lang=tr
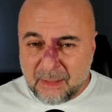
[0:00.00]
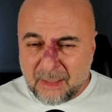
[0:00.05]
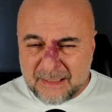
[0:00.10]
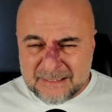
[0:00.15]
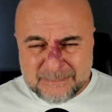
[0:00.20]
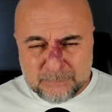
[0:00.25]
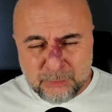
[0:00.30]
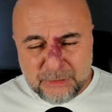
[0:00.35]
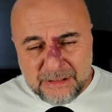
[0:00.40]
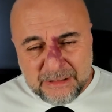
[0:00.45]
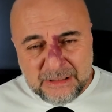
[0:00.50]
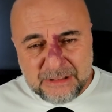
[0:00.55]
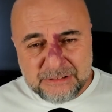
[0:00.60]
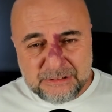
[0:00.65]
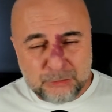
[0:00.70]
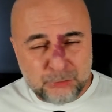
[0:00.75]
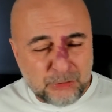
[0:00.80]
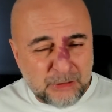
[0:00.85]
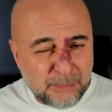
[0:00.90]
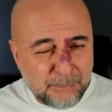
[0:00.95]
Aslında bu ilginç
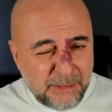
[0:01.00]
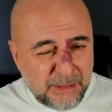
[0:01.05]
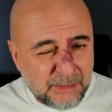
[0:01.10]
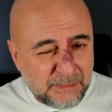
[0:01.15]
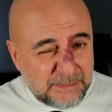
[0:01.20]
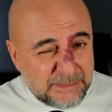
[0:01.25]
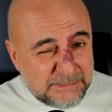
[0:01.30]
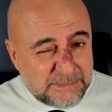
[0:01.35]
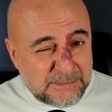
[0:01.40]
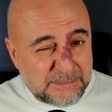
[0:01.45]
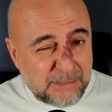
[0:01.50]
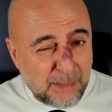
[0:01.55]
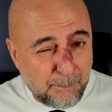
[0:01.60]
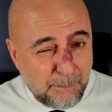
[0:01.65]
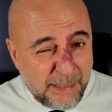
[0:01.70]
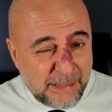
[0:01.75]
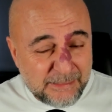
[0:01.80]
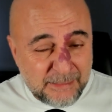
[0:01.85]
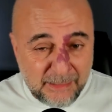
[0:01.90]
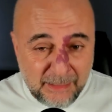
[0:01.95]
de çünkü Amerika'da
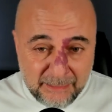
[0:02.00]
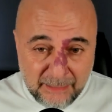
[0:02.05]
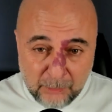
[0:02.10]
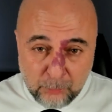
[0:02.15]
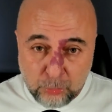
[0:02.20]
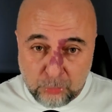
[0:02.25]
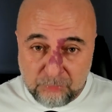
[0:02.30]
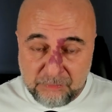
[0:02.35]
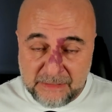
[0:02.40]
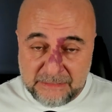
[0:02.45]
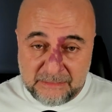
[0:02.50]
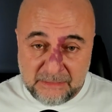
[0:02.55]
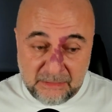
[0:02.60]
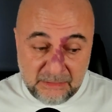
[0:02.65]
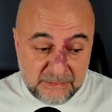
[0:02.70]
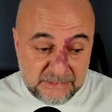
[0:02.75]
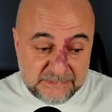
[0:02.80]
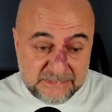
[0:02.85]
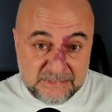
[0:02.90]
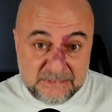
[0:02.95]
istihdam beklenenden kuvvetli,
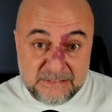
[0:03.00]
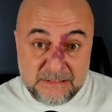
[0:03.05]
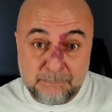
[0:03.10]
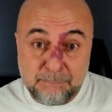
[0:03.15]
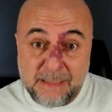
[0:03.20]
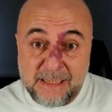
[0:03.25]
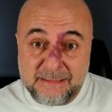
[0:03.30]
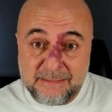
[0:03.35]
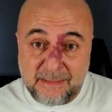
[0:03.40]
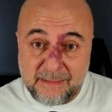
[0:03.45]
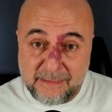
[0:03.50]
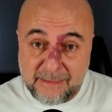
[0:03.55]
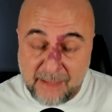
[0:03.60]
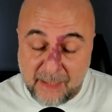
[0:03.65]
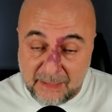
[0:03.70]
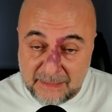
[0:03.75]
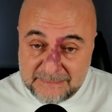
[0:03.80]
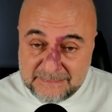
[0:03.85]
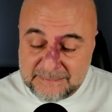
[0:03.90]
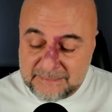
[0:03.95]
işsizlik beklenen
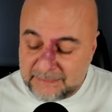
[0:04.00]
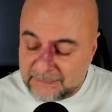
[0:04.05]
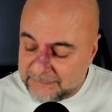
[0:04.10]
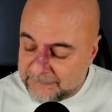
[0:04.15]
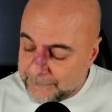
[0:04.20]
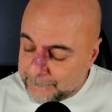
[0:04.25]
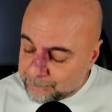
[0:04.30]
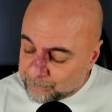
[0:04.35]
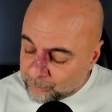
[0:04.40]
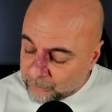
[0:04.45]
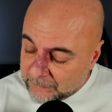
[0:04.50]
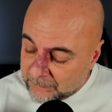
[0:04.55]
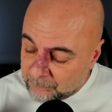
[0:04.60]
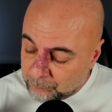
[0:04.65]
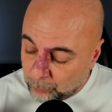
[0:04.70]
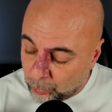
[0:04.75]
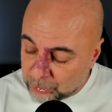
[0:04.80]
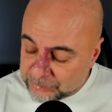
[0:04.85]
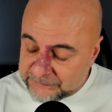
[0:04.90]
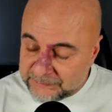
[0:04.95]
az. Hani
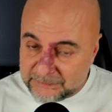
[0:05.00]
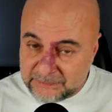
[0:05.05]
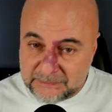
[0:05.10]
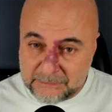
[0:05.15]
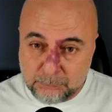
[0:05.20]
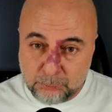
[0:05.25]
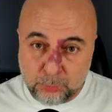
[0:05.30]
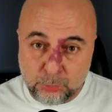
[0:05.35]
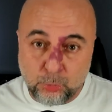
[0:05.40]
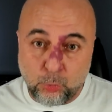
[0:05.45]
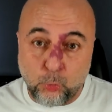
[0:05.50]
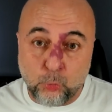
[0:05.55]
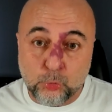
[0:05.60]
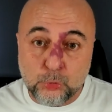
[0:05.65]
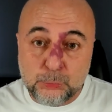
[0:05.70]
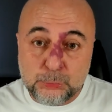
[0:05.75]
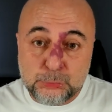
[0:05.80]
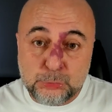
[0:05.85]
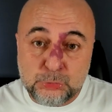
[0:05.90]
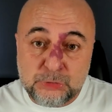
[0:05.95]
borsaların bunu
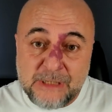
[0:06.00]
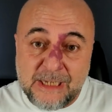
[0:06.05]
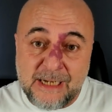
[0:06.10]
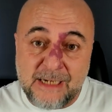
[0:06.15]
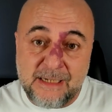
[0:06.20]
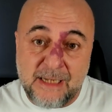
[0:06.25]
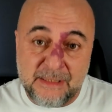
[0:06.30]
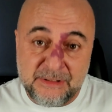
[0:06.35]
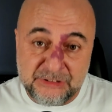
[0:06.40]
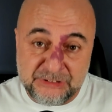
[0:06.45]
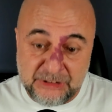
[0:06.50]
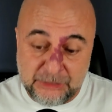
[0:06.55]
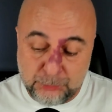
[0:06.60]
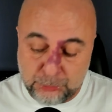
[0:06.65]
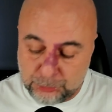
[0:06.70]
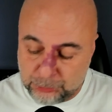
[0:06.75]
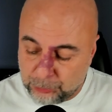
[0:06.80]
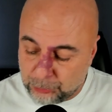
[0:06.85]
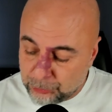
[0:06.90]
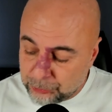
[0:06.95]
olumsuz değerlendireceğini
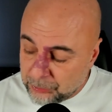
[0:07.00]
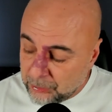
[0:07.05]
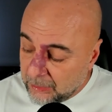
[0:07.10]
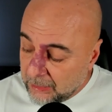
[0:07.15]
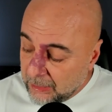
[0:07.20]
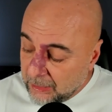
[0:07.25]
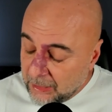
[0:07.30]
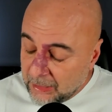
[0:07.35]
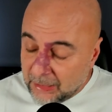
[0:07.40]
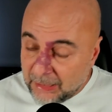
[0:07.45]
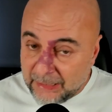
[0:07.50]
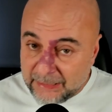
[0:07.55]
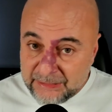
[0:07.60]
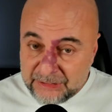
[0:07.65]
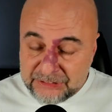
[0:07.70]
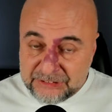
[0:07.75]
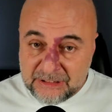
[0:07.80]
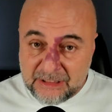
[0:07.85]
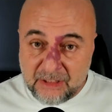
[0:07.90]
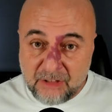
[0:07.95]
düşünüyorduk.
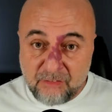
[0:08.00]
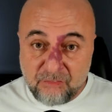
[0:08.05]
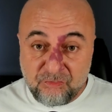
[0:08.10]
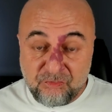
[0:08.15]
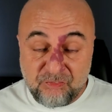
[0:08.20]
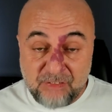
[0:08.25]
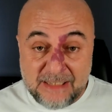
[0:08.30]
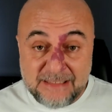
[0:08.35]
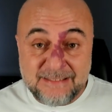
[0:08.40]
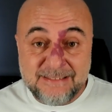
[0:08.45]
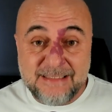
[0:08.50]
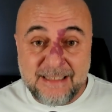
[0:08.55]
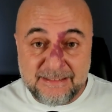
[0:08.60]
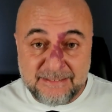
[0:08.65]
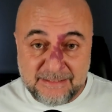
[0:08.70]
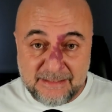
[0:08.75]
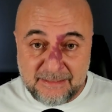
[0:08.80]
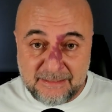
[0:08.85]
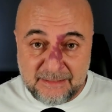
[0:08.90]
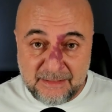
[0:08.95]
Ayrıca FED
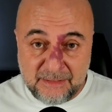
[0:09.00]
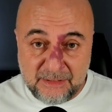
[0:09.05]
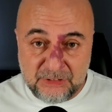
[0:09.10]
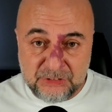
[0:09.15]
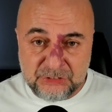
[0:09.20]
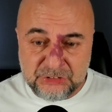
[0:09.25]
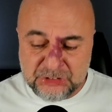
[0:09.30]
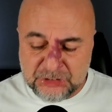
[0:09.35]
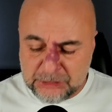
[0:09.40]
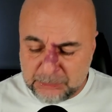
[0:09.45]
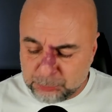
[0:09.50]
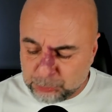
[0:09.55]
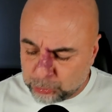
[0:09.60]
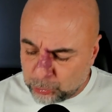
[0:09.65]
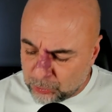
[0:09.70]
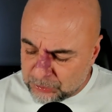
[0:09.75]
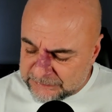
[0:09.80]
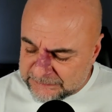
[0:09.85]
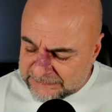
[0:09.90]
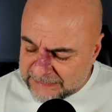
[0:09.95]
yetkilileri çıkıp
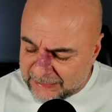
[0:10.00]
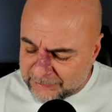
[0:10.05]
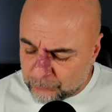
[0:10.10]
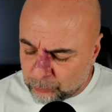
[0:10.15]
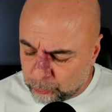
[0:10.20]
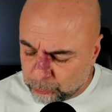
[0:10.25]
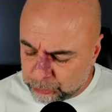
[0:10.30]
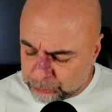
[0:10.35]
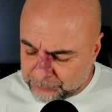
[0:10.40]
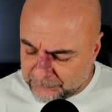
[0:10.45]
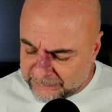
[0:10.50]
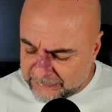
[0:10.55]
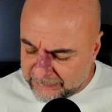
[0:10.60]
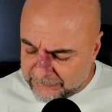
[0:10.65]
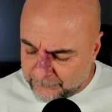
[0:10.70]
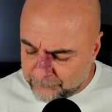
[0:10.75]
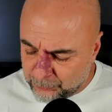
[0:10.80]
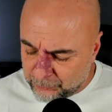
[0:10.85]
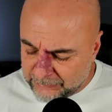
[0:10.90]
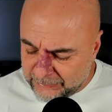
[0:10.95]
çok sert konuşmalar
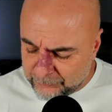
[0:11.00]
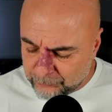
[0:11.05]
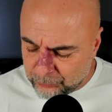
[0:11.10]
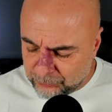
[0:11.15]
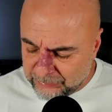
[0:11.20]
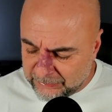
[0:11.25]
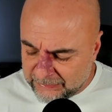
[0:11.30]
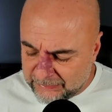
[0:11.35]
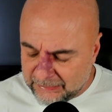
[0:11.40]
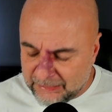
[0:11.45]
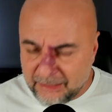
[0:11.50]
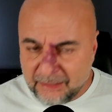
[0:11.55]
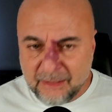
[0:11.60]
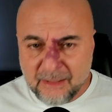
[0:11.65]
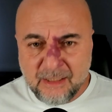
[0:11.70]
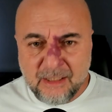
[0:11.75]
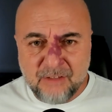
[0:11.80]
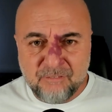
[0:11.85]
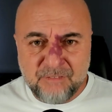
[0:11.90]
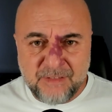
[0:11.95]
yapıyorlar. Dün de yine
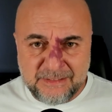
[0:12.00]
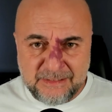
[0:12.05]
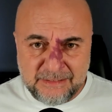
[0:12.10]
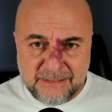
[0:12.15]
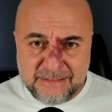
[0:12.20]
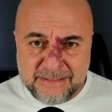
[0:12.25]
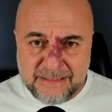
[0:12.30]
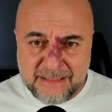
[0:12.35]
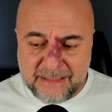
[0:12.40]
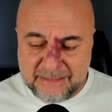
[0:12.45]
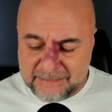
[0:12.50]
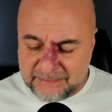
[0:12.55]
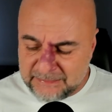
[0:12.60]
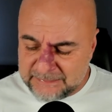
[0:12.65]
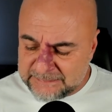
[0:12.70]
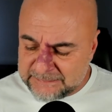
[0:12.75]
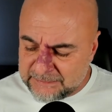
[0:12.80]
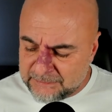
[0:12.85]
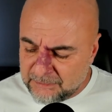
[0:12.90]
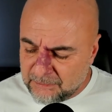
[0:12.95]
Fed'in iki
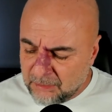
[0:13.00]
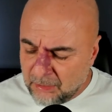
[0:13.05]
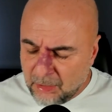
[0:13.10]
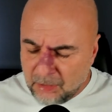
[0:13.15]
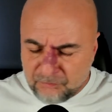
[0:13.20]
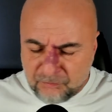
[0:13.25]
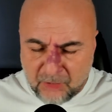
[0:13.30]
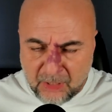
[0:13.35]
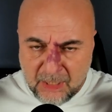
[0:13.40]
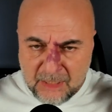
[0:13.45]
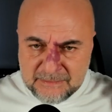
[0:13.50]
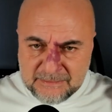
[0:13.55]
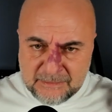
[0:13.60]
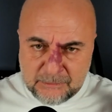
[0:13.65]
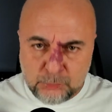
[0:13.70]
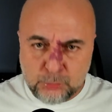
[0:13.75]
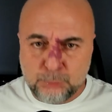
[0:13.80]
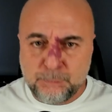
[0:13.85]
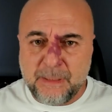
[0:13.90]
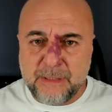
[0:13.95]
yetkilisinin
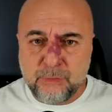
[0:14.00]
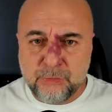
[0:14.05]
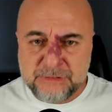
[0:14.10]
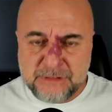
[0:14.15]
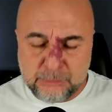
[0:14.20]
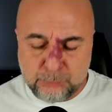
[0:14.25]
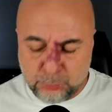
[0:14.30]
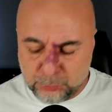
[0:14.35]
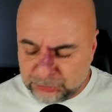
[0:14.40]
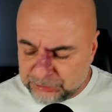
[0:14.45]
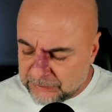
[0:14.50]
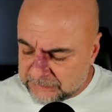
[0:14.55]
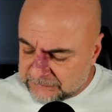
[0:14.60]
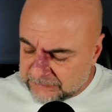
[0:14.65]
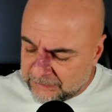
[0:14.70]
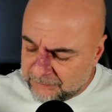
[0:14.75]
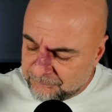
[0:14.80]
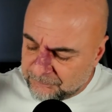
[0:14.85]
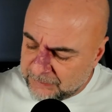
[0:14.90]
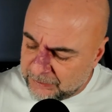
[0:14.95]
faizleri süper yüksek tutacağız
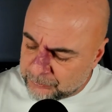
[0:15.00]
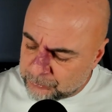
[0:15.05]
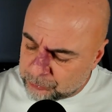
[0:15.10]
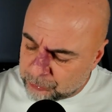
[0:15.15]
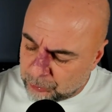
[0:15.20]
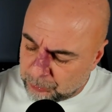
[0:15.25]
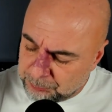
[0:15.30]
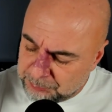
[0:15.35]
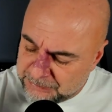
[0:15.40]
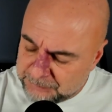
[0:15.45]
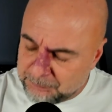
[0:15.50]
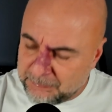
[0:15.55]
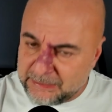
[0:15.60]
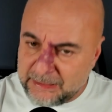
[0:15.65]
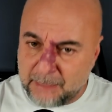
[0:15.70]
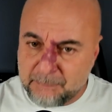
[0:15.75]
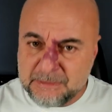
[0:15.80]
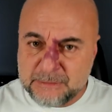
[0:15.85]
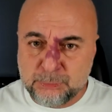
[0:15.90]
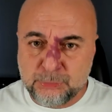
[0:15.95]
da enflasyon
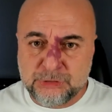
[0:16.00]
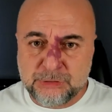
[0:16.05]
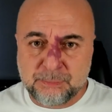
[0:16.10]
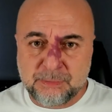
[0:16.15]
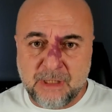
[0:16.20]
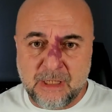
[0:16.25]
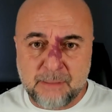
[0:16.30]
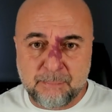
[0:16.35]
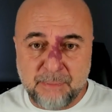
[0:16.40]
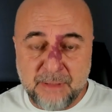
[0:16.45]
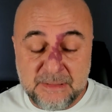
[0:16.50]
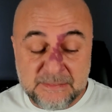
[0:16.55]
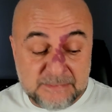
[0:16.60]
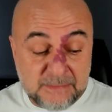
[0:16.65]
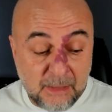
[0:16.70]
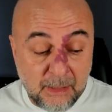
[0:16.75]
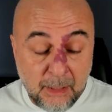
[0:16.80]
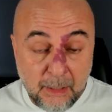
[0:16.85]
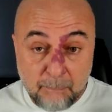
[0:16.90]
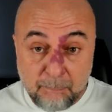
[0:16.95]
bitmeden biz bu işi bırakmayız.
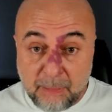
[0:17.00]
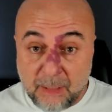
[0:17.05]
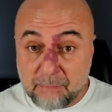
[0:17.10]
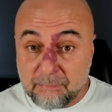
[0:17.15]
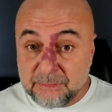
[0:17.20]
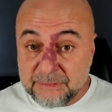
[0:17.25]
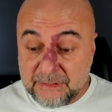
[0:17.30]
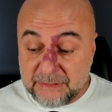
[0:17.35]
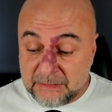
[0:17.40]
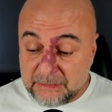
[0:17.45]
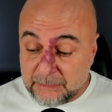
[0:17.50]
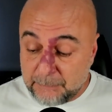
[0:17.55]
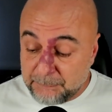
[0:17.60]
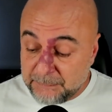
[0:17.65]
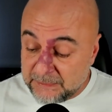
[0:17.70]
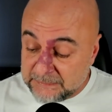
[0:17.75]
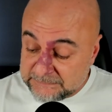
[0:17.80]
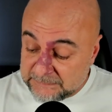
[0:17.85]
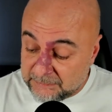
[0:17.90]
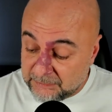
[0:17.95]
Powell dedi ki
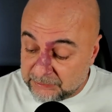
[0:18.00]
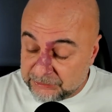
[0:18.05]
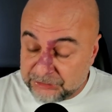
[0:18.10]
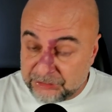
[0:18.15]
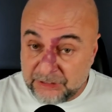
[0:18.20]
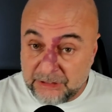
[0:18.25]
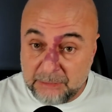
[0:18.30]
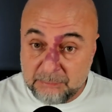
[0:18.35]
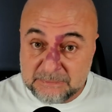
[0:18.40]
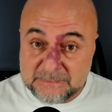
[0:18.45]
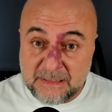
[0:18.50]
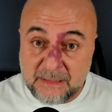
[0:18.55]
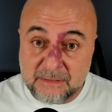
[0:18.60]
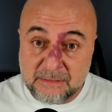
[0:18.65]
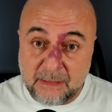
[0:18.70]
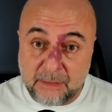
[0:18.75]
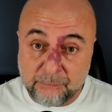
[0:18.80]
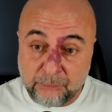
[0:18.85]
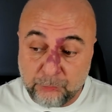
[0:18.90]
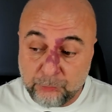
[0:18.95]
piyasalar aşırı iyimser
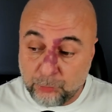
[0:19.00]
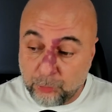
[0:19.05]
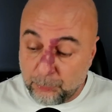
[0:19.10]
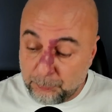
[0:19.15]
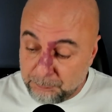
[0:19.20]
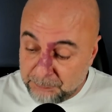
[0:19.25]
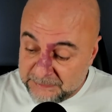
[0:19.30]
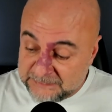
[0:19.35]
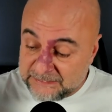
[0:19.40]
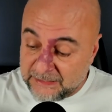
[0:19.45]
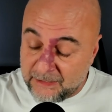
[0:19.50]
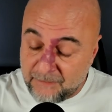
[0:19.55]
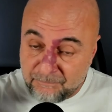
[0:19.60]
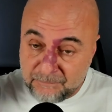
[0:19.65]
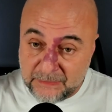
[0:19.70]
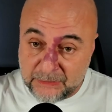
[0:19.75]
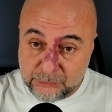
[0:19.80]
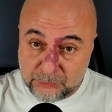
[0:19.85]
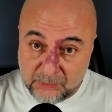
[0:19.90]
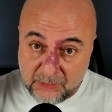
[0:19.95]
davranıyor. Biz
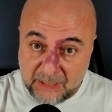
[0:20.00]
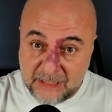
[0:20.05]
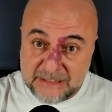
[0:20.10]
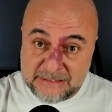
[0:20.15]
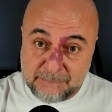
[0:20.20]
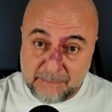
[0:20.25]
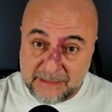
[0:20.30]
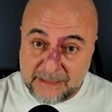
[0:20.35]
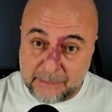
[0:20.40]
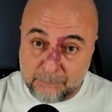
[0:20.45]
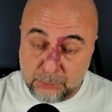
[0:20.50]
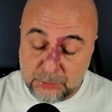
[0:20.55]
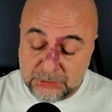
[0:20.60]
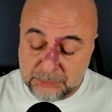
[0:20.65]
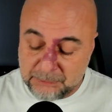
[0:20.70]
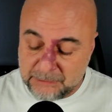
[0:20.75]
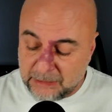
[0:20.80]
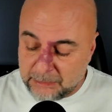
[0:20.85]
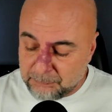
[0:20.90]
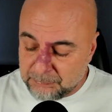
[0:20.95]
enflasyonu ezmeden bu
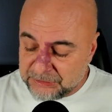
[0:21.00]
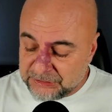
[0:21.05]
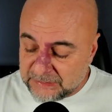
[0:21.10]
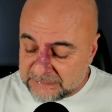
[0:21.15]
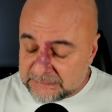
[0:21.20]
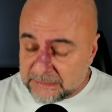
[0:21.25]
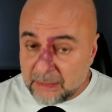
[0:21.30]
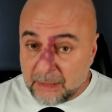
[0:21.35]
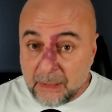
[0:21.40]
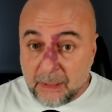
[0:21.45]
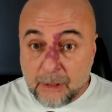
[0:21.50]
işi bırakmayacağız.